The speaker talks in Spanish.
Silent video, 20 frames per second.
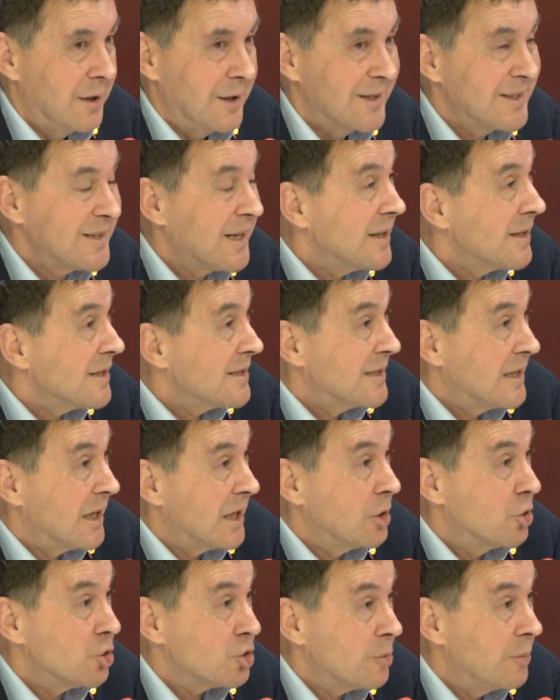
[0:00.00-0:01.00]
Es que desde
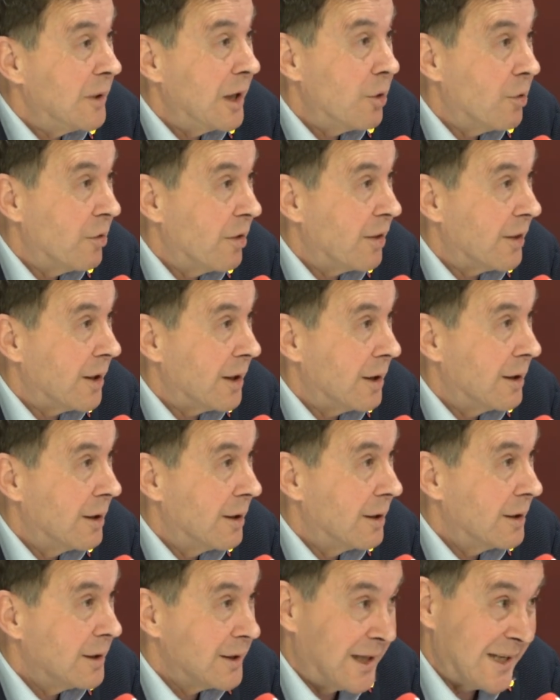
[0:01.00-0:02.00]
el 2011,
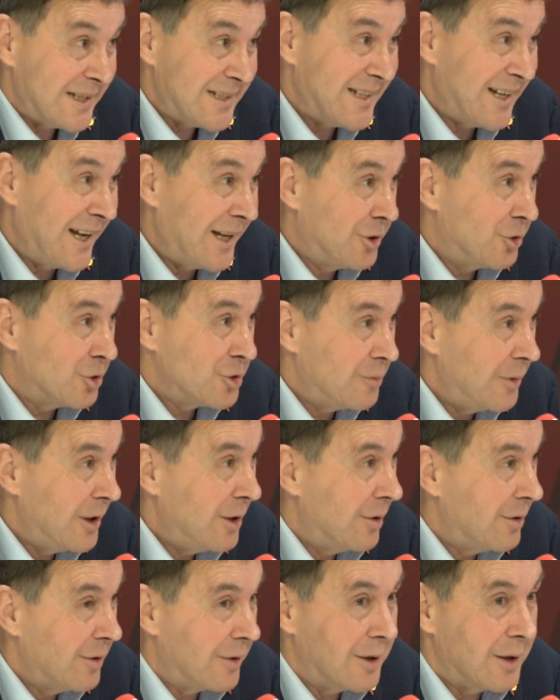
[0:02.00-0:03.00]
desde el
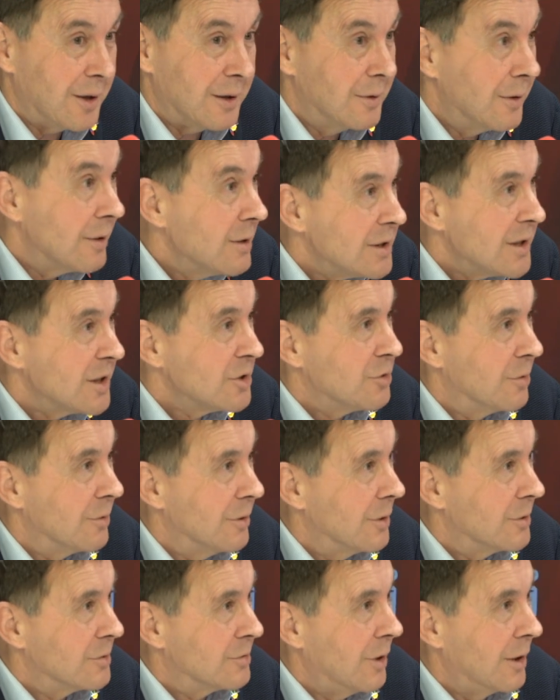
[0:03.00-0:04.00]
2011, no les han
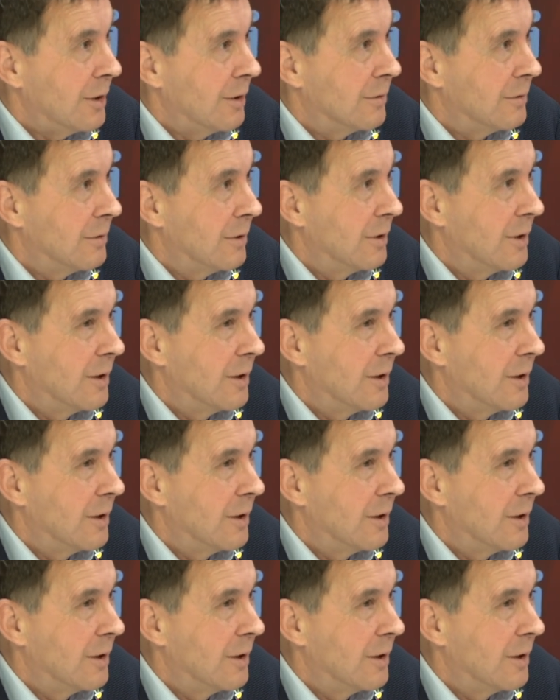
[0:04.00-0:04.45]
subido el sueldo